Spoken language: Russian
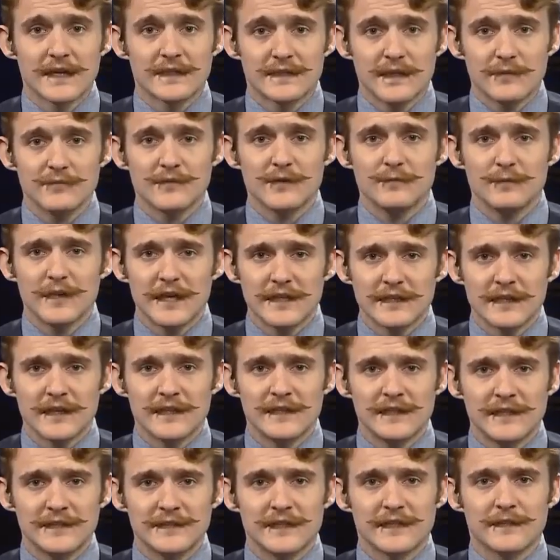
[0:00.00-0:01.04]
Тем не менее,
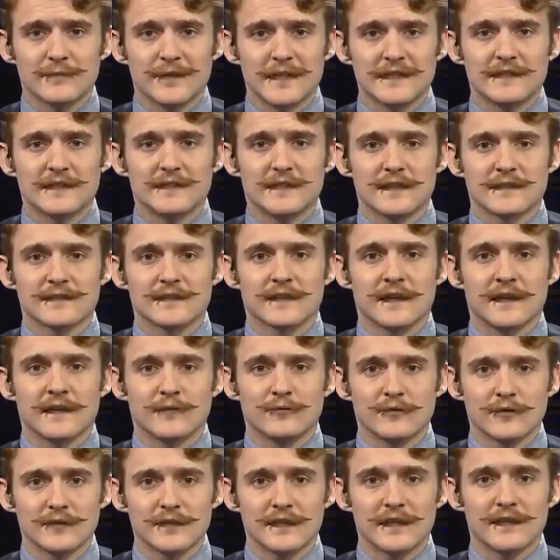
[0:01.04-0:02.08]
лидеры президентской
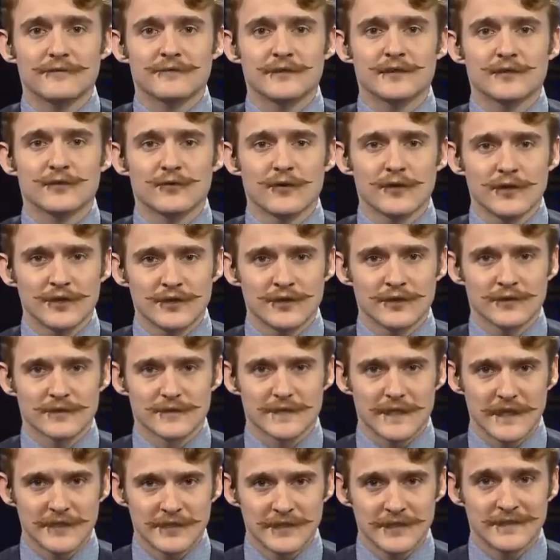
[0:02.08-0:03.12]
гонки все еще
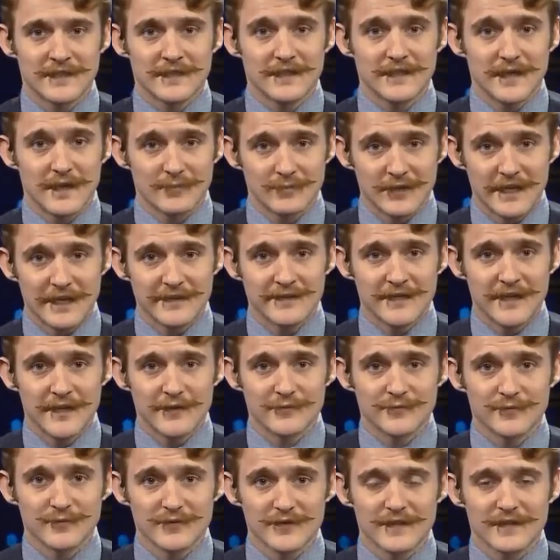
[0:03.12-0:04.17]
значительно
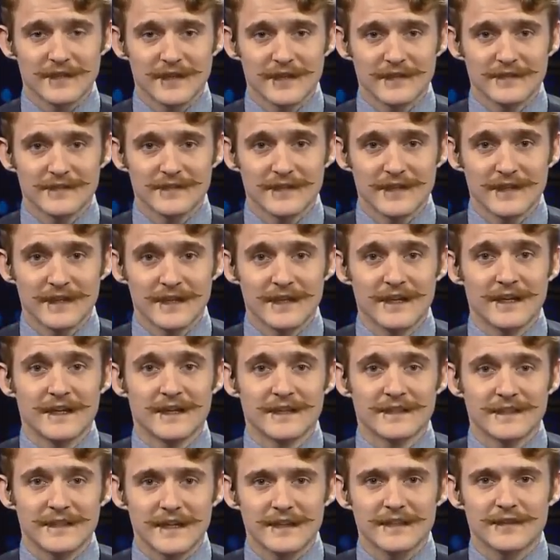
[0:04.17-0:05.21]
обгоняют музыканта.
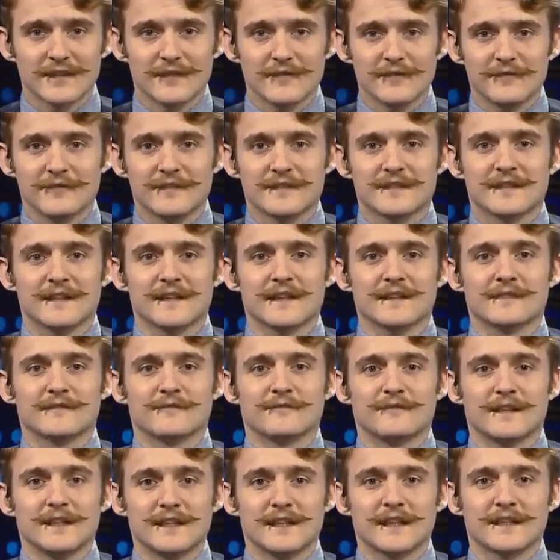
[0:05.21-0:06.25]
Так, коэффициент
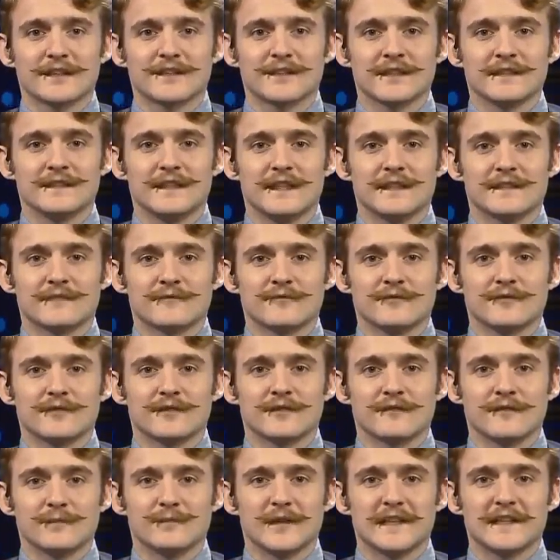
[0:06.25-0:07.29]
выигрыша
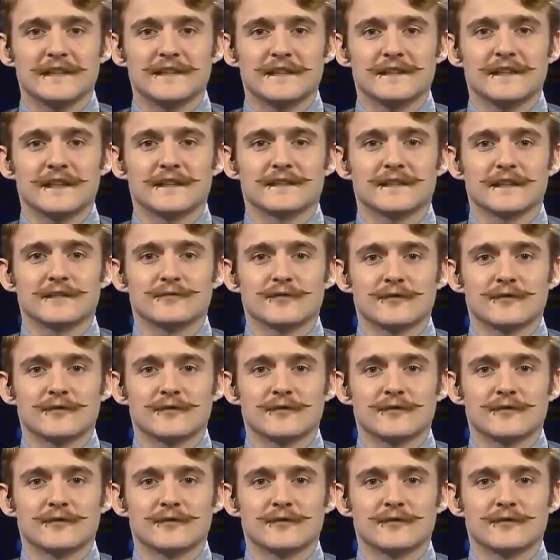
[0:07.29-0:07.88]
действующего президента